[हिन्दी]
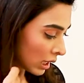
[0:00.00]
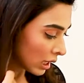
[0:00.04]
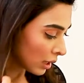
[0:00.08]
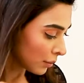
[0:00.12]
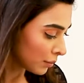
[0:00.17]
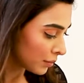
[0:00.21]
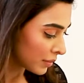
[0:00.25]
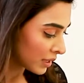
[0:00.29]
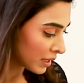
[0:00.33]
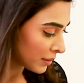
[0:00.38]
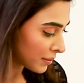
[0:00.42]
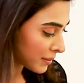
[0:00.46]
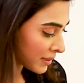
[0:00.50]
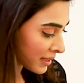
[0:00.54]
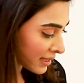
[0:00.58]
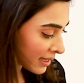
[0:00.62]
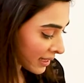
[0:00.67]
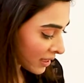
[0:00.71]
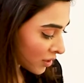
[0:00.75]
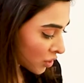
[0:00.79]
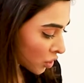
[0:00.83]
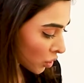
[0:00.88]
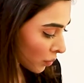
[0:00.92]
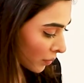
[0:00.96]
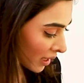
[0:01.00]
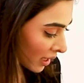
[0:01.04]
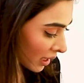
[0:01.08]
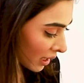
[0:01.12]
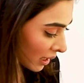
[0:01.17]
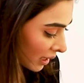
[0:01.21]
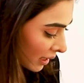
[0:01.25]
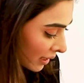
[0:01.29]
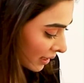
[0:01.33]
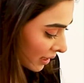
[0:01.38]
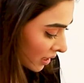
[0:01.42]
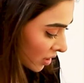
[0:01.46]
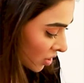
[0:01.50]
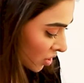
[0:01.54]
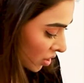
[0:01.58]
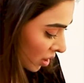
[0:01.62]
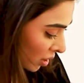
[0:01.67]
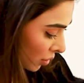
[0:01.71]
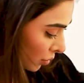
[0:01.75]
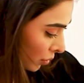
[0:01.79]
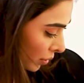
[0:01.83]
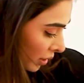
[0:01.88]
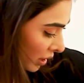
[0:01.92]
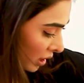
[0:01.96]
अब लिपस्टिक जो मैं लगाने
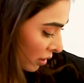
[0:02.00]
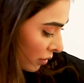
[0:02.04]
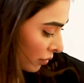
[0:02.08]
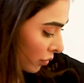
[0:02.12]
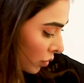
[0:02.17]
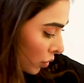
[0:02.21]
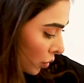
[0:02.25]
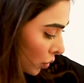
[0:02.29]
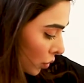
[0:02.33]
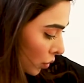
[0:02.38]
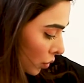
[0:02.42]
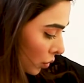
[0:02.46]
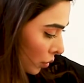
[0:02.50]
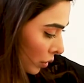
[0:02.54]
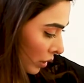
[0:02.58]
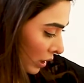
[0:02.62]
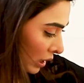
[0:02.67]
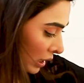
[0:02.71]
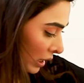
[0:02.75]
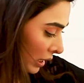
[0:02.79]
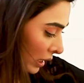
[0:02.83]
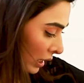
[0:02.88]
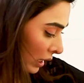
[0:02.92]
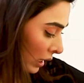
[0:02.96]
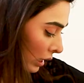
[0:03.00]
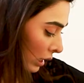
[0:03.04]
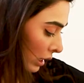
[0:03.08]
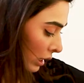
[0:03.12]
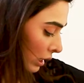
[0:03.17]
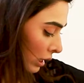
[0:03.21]
जाऊंगी वो होगी